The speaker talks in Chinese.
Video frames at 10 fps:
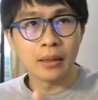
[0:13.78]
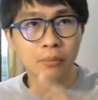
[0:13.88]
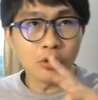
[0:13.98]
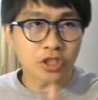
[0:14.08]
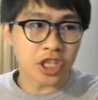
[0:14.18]

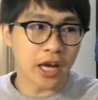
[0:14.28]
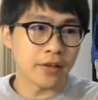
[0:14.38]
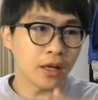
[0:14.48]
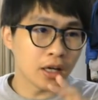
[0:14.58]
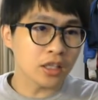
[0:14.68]
目前
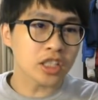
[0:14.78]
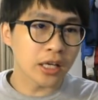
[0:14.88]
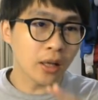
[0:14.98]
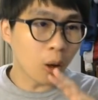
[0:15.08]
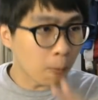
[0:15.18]
合
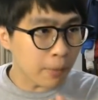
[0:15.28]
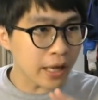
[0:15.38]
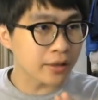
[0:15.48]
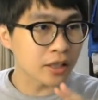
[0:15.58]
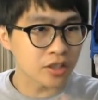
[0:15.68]
成红
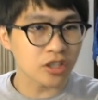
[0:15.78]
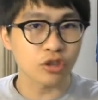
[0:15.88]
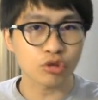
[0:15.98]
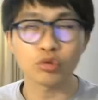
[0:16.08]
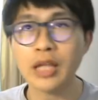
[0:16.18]
变的次
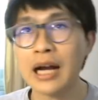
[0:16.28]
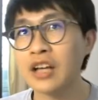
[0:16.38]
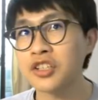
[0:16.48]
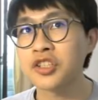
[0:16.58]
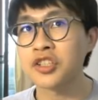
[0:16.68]
数大概
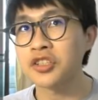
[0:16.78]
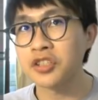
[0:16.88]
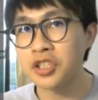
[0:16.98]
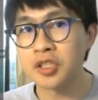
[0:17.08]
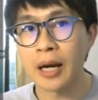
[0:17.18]
是十四
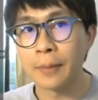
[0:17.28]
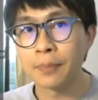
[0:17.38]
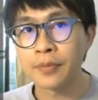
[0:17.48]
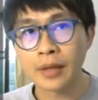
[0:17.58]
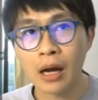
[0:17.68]
次啊，
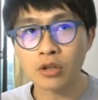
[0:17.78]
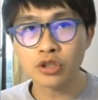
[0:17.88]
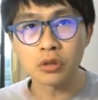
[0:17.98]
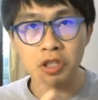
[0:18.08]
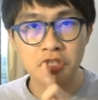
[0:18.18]
然后
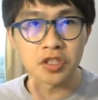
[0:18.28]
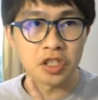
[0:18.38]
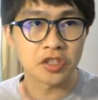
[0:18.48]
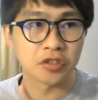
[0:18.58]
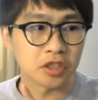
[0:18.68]
中了一次
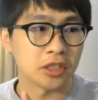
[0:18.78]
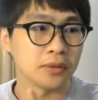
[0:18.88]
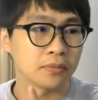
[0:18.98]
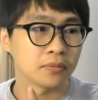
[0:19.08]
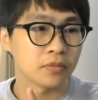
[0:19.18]
一师 d
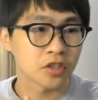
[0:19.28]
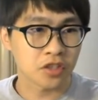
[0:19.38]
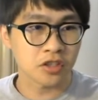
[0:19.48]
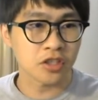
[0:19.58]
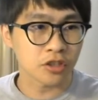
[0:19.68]
十
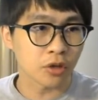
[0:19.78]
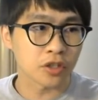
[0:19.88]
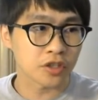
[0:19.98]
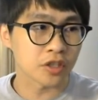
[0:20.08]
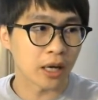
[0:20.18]
四次中一
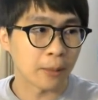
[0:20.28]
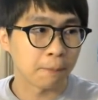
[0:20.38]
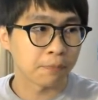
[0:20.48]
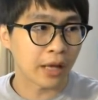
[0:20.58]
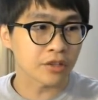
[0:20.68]
次啊，
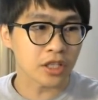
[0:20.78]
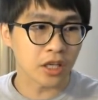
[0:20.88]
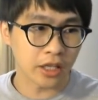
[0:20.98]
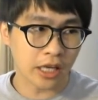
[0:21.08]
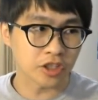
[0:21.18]
然后这
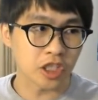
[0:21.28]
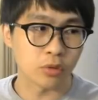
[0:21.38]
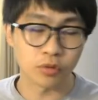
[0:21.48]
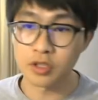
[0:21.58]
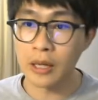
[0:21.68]
个应该是第
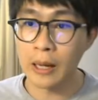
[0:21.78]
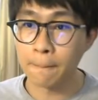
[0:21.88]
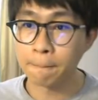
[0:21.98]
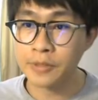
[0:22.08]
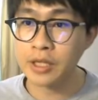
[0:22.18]
五次了，
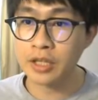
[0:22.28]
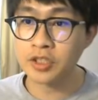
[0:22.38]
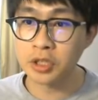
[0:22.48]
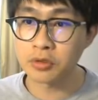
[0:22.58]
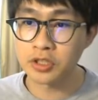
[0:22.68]
应该是
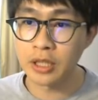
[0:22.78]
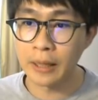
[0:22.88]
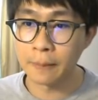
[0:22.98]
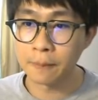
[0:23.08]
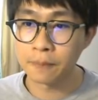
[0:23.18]
第五次了。
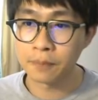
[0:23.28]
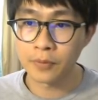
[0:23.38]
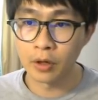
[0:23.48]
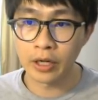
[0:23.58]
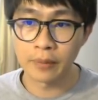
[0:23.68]

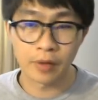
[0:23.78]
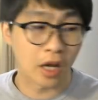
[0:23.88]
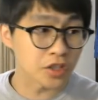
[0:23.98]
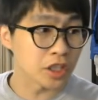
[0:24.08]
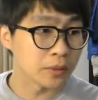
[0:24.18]
OK，表
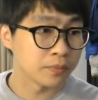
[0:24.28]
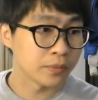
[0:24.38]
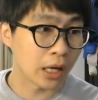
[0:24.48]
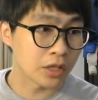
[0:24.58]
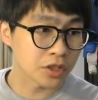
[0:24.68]
演室，
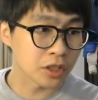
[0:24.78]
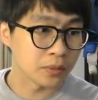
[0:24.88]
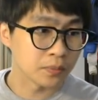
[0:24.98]
表演室。